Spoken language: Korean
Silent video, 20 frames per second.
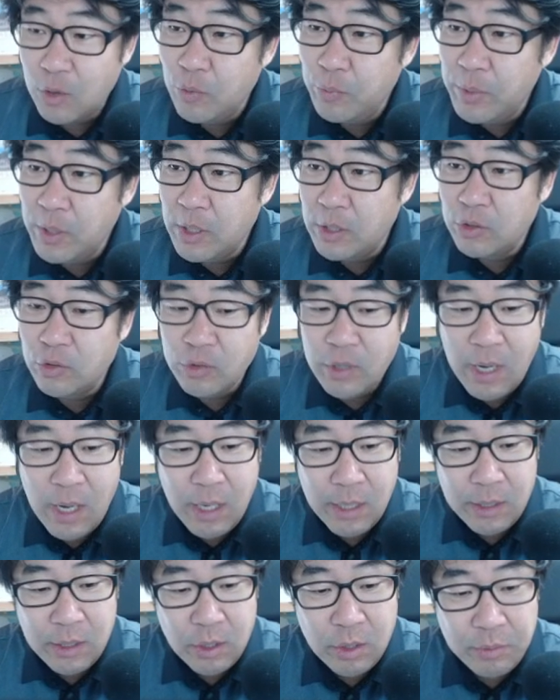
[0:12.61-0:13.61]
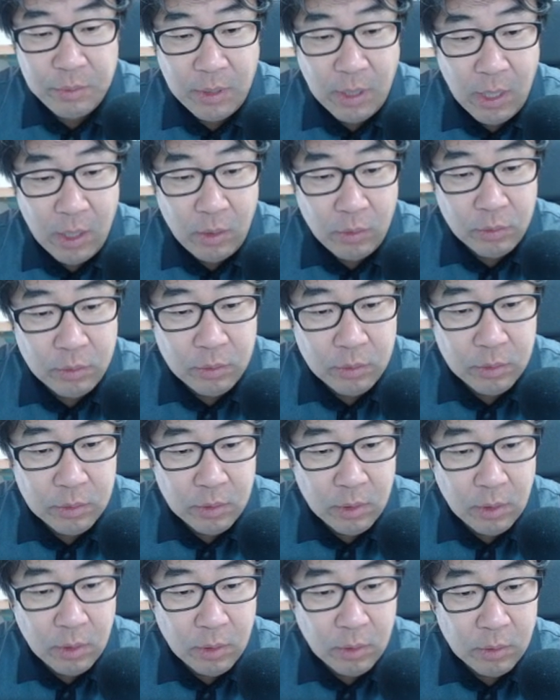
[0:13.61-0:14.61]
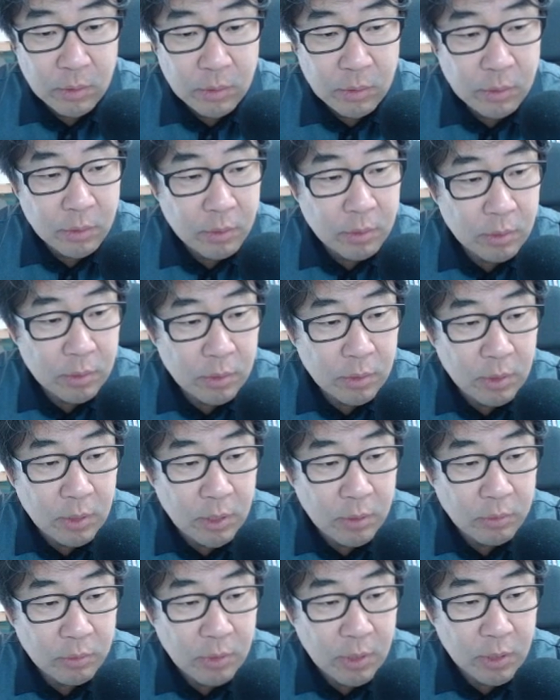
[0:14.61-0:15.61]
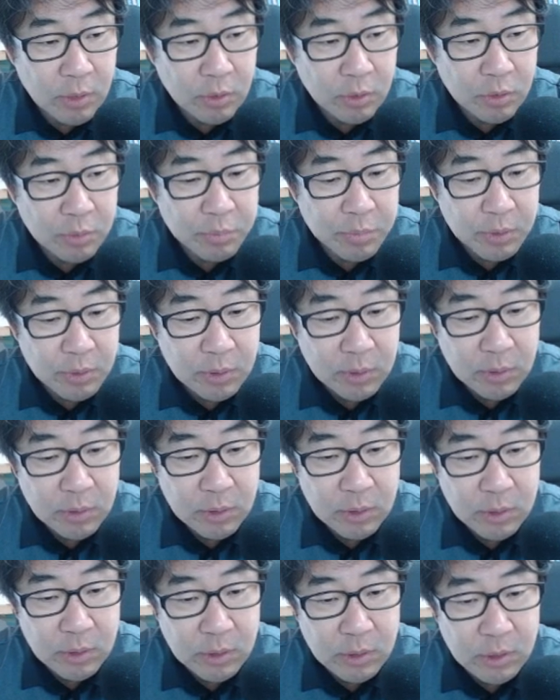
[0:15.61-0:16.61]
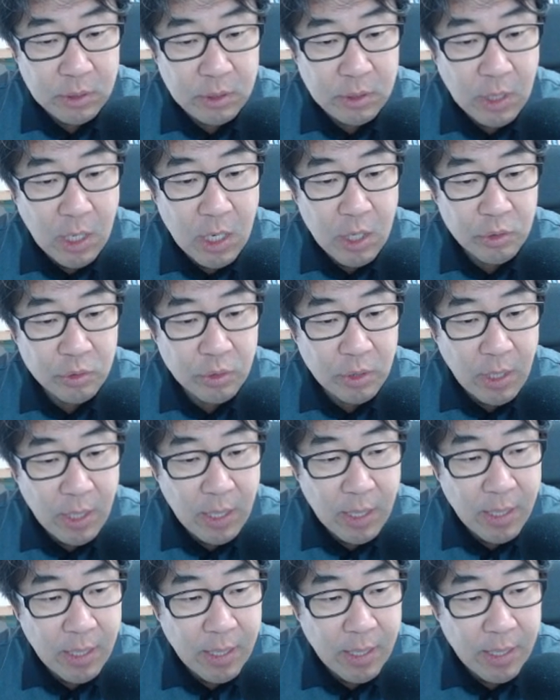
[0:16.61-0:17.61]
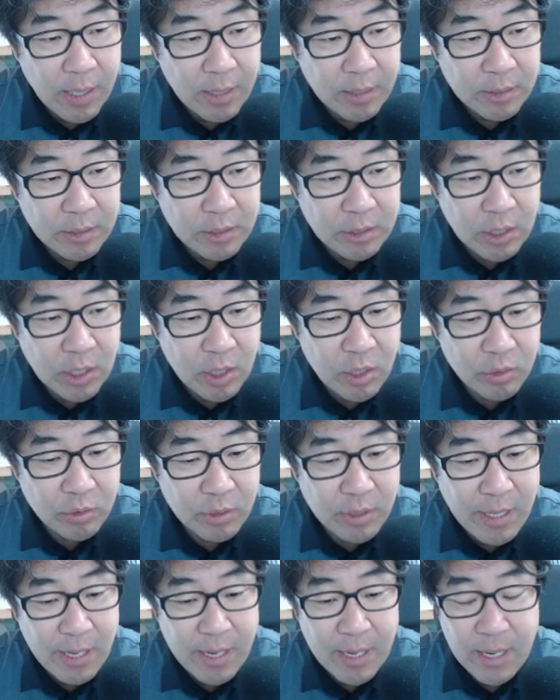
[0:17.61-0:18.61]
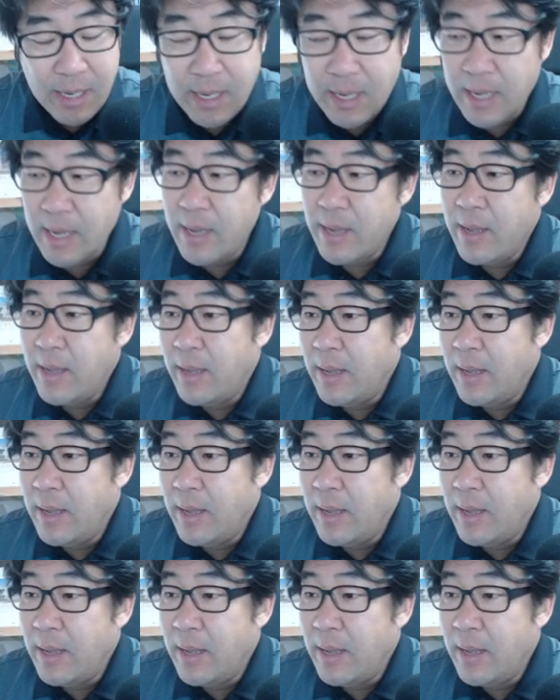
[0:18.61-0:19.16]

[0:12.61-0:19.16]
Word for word: 국민건축가 이현웅입니다. 오늘도 즐거운 은퇴 후 살고 싶은 짠한 주택, 짠한 주택.